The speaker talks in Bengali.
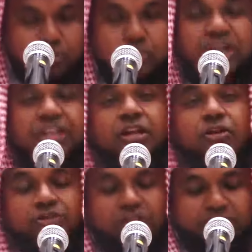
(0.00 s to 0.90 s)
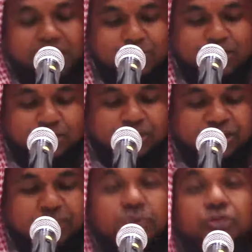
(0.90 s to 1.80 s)
হুরাইরা রদি আল্লাহ আনু
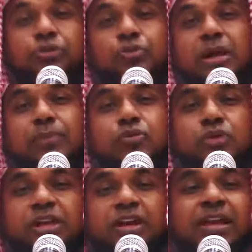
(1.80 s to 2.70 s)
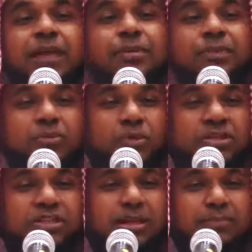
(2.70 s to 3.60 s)
থেকে বর্ণিত আবু হুরাইরার নাম আমরা
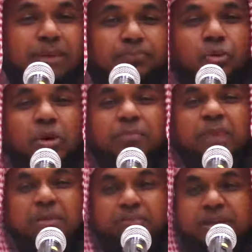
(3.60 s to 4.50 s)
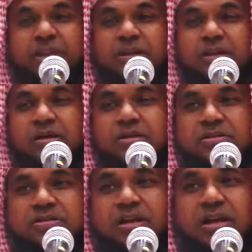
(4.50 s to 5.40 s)
বলেছিলাম আব্দুর রহমান বিন
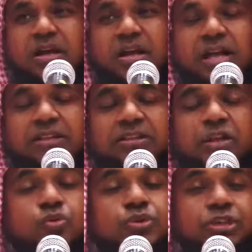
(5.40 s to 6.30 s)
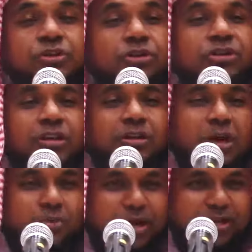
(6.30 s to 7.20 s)
সাখার আদ্দাউসি রদি
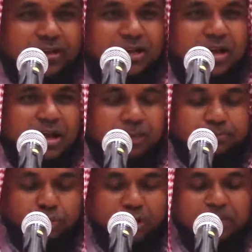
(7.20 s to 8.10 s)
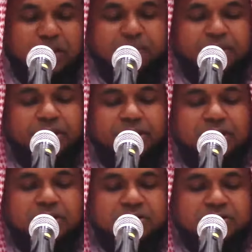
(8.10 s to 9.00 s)
আল্লাহ আন আব্দুর রহমান বিন
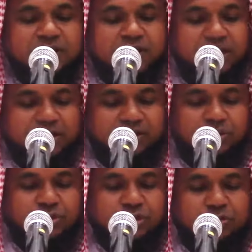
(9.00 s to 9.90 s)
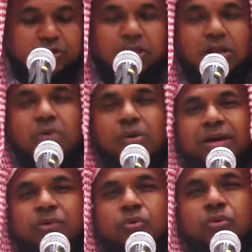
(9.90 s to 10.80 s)
সাখার আদ্দাউসি রদি আল্লাহ
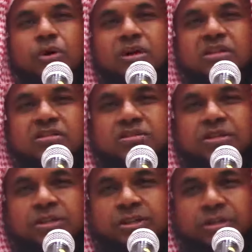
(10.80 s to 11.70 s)
আনহু যিনি